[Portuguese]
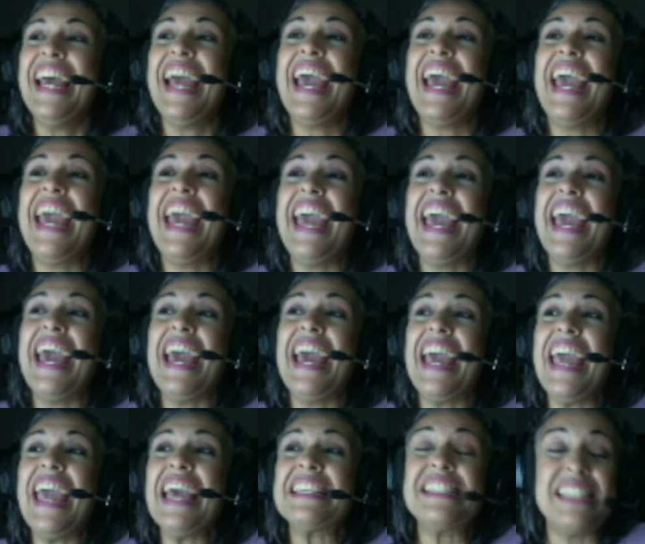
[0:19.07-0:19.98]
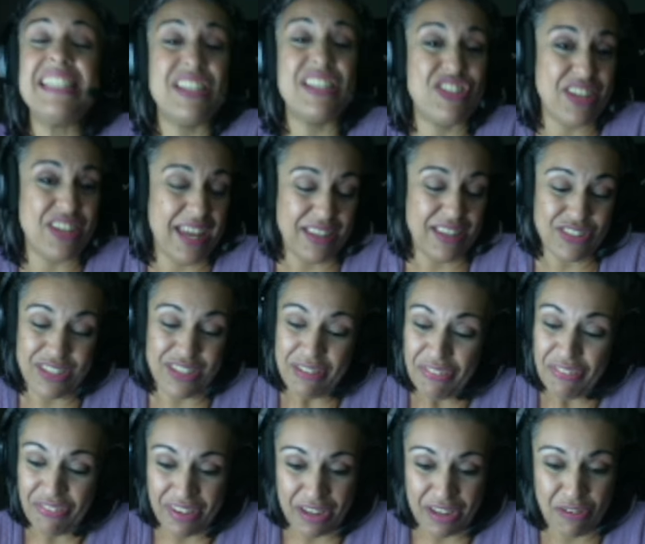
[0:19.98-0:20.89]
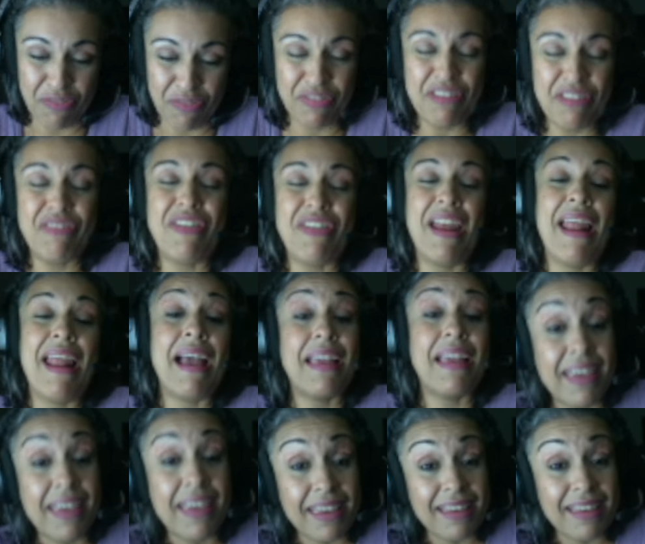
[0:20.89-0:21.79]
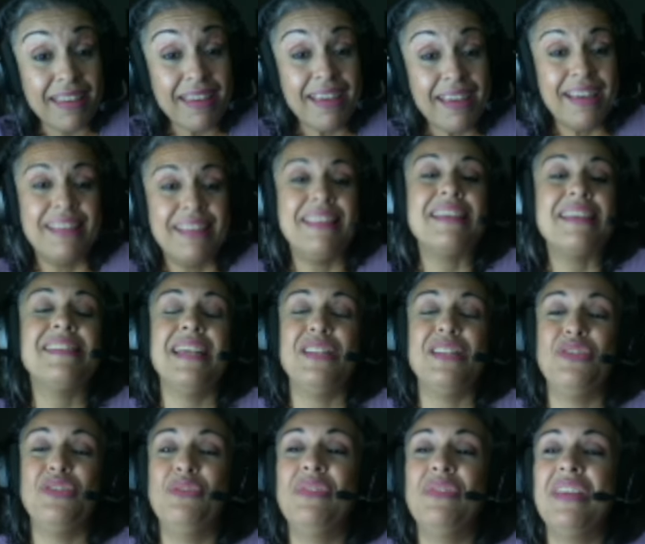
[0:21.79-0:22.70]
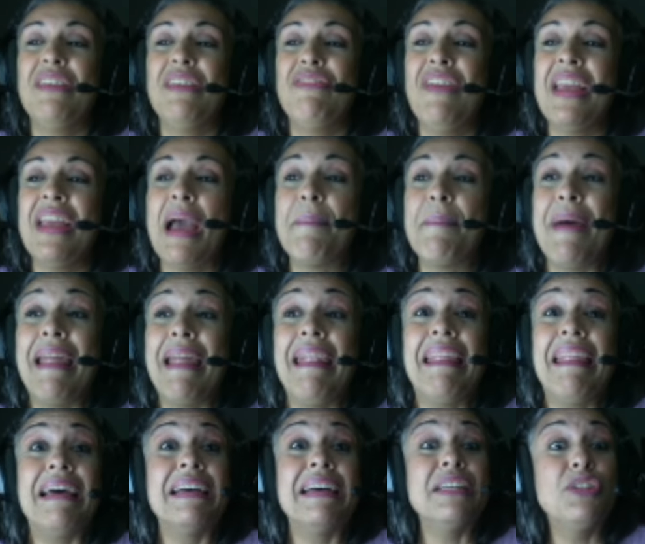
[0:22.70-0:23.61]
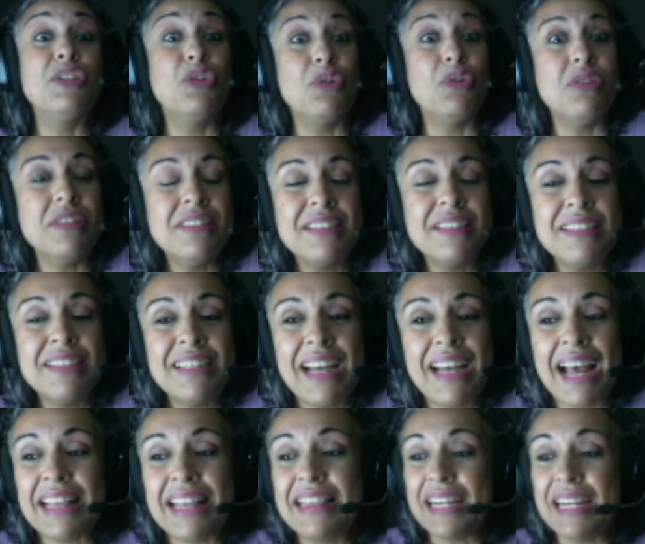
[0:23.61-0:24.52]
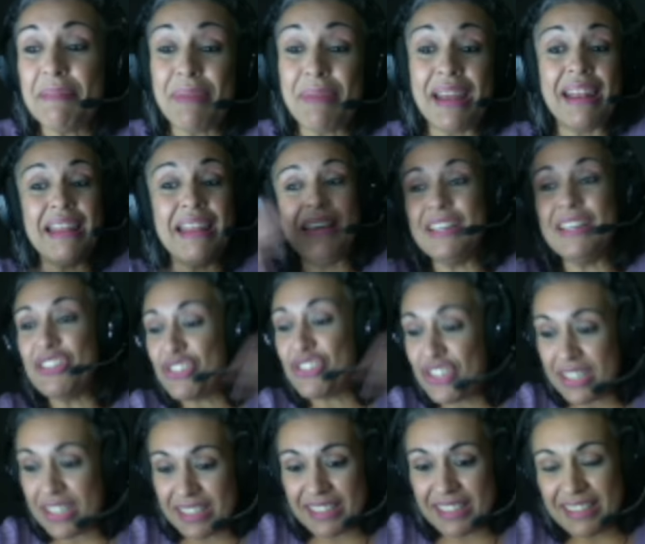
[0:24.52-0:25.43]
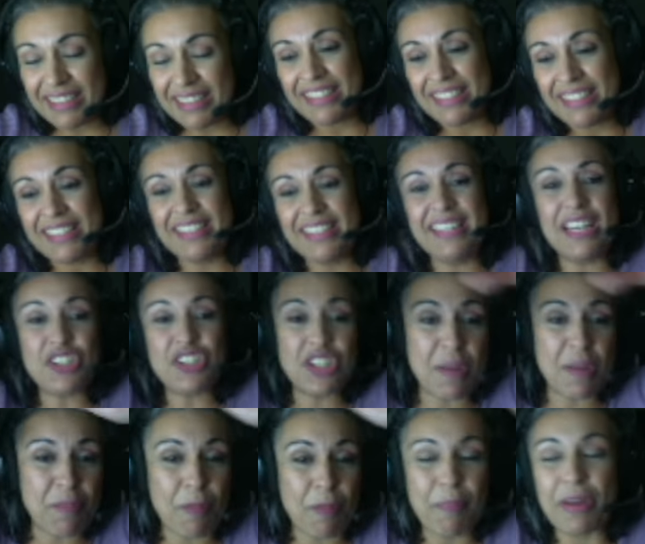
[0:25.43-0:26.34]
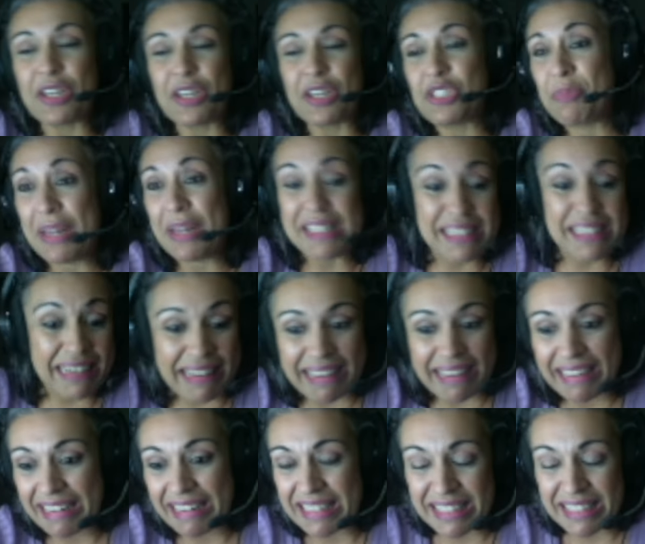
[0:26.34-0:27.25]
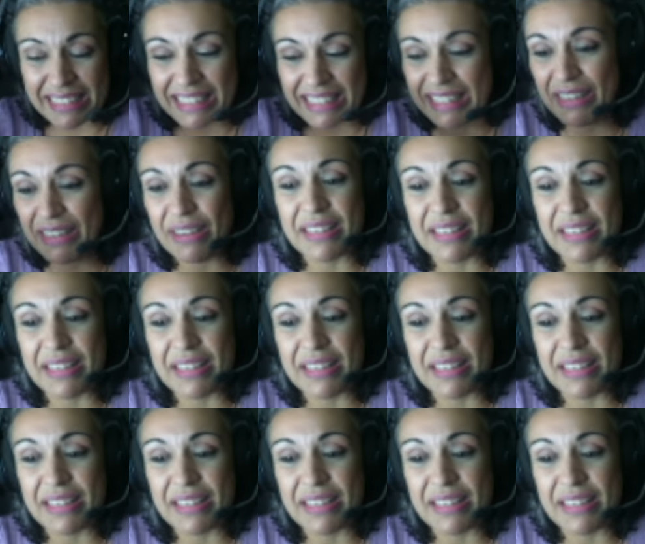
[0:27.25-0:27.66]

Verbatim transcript: é, é assim, gente, enfim, eu vim falar aqui desse assunto que vem abalando a Dramalândia e as que popeiras brasileiras aqui.